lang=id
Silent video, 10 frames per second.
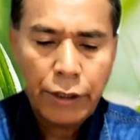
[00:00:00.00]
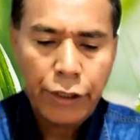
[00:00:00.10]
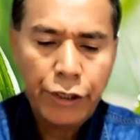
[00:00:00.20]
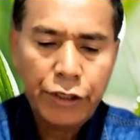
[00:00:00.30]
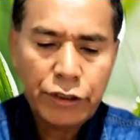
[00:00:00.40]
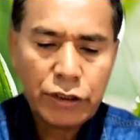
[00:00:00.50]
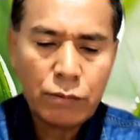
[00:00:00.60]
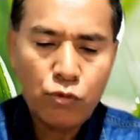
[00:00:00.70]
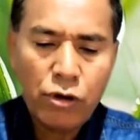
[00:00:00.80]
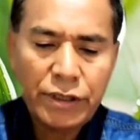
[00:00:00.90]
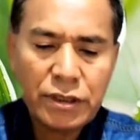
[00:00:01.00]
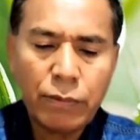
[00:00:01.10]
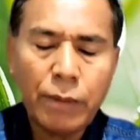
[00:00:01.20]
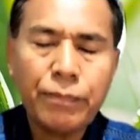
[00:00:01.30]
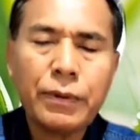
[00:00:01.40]
Ini semua
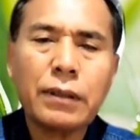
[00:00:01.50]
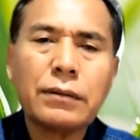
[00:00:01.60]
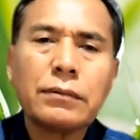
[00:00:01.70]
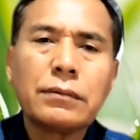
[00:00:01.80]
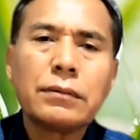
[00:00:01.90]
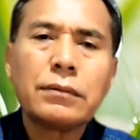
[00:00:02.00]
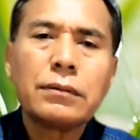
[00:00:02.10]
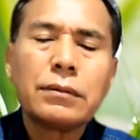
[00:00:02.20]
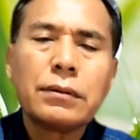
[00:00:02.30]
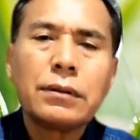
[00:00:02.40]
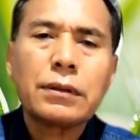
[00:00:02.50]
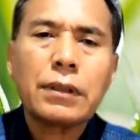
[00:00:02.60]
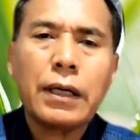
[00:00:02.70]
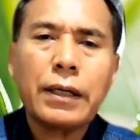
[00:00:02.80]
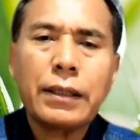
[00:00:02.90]
disebabkan
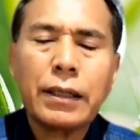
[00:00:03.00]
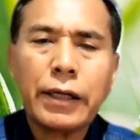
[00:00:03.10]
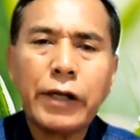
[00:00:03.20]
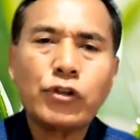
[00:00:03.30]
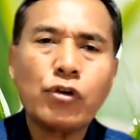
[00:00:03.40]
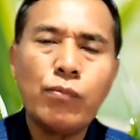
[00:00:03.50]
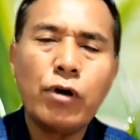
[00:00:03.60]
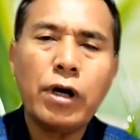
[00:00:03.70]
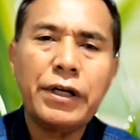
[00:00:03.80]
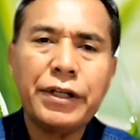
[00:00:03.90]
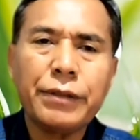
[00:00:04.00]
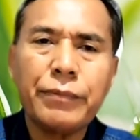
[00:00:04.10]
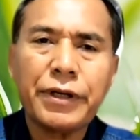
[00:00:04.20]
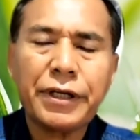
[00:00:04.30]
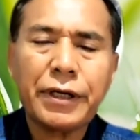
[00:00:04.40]
karena kesombongan diri
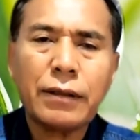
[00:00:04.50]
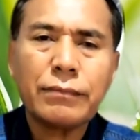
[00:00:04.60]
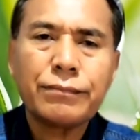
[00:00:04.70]
mereka.